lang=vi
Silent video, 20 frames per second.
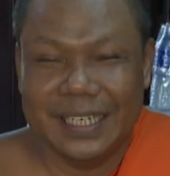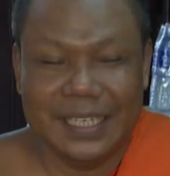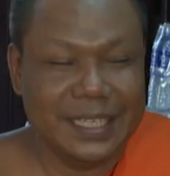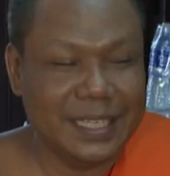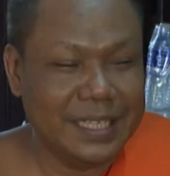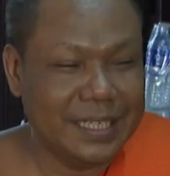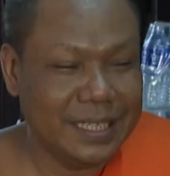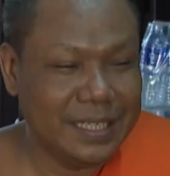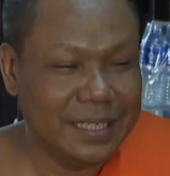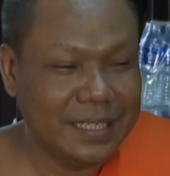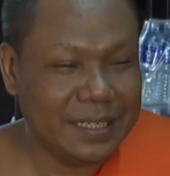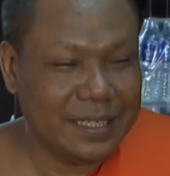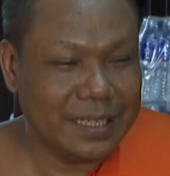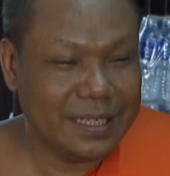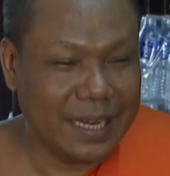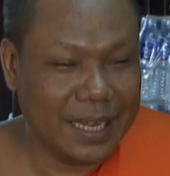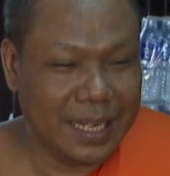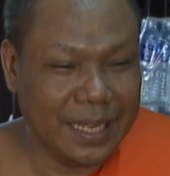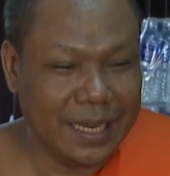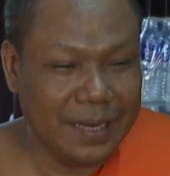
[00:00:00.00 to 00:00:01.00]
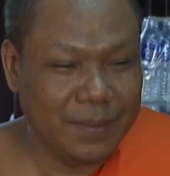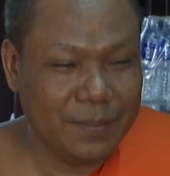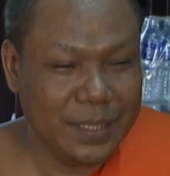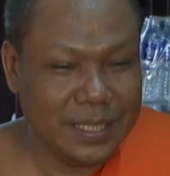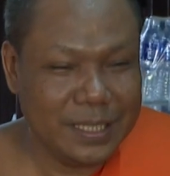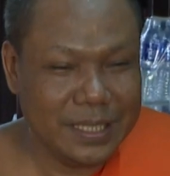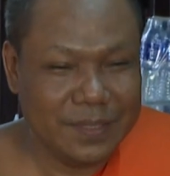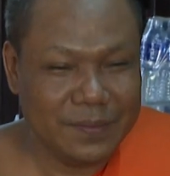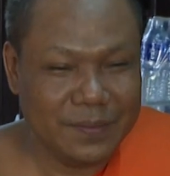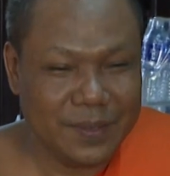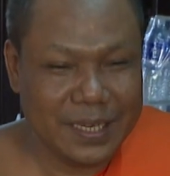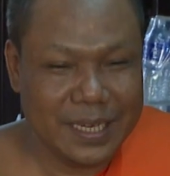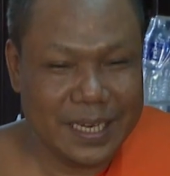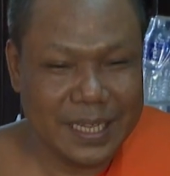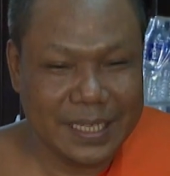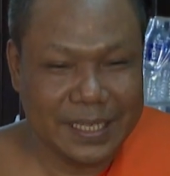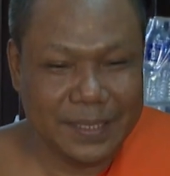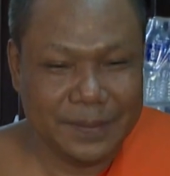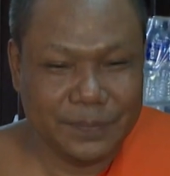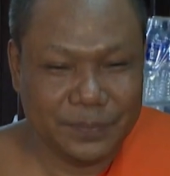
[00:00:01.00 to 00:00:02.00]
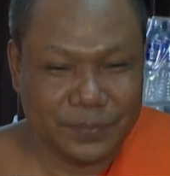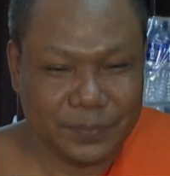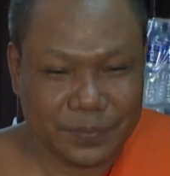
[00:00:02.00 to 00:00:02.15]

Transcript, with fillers: đã ân cần thăm hỏi sức khỏe, chúc